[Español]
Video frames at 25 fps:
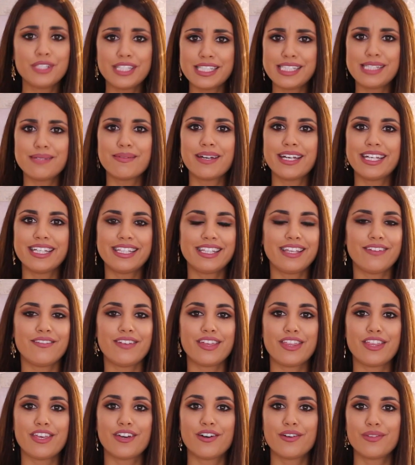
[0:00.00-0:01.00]
muchísimas este
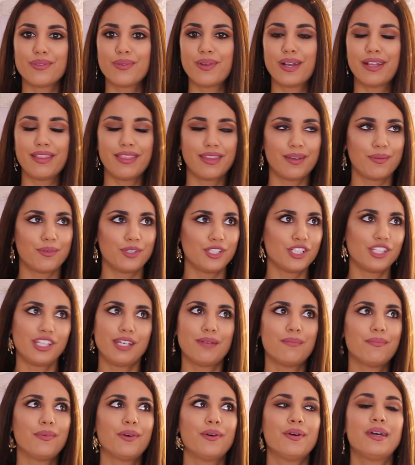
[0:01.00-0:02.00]
vídeo durante mucho
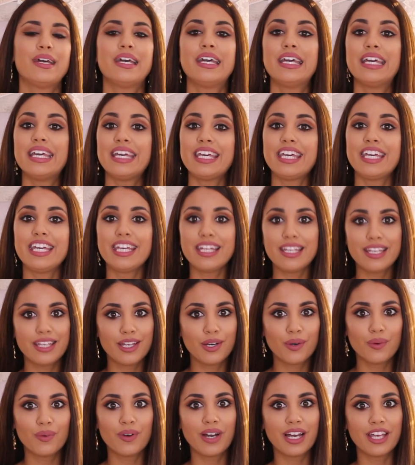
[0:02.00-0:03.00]
tiempo y
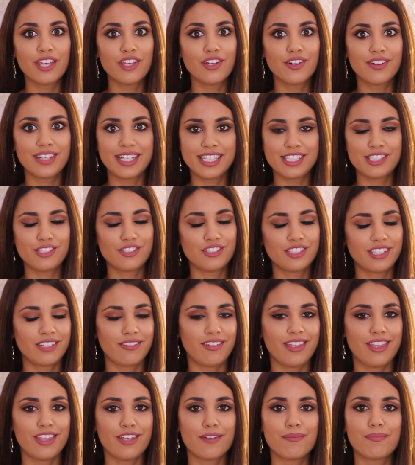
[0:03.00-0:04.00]
ningún año he hecho
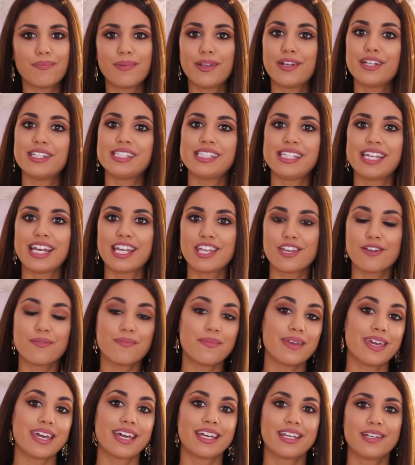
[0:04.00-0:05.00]
este vídeo, pero este
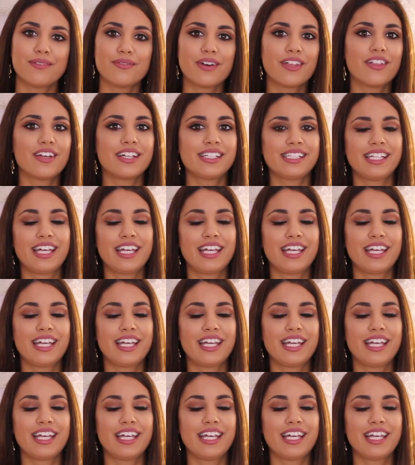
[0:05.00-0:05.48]
año me he animado a